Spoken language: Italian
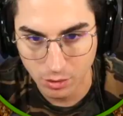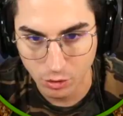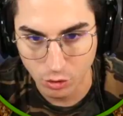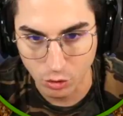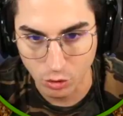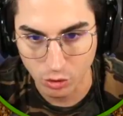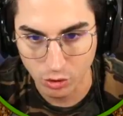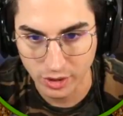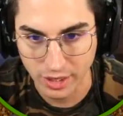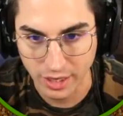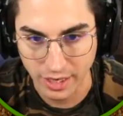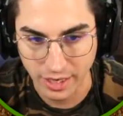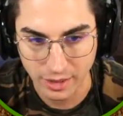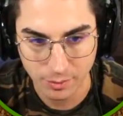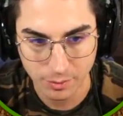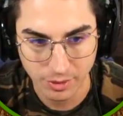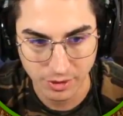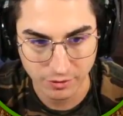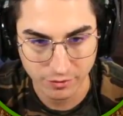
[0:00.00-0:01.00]

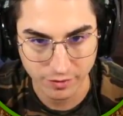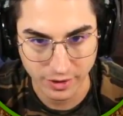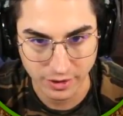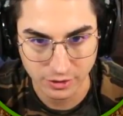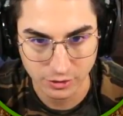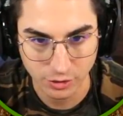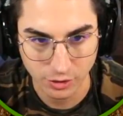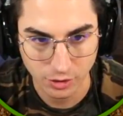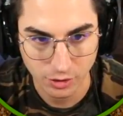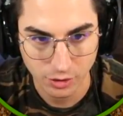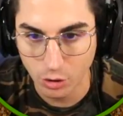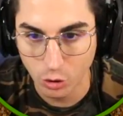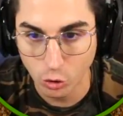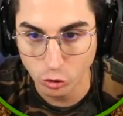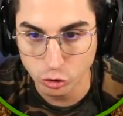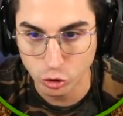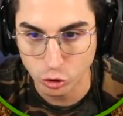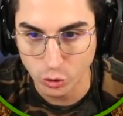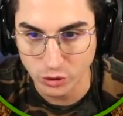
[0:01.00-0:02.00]
Ok, perfetto.
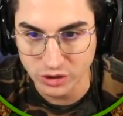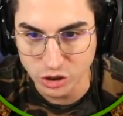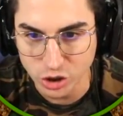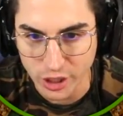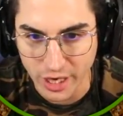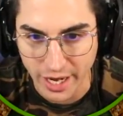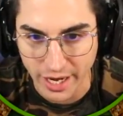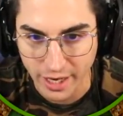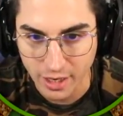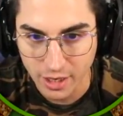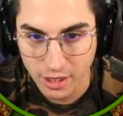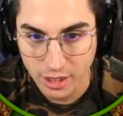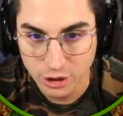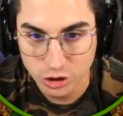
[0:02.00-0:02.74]
Oddio, quanti ce n'è?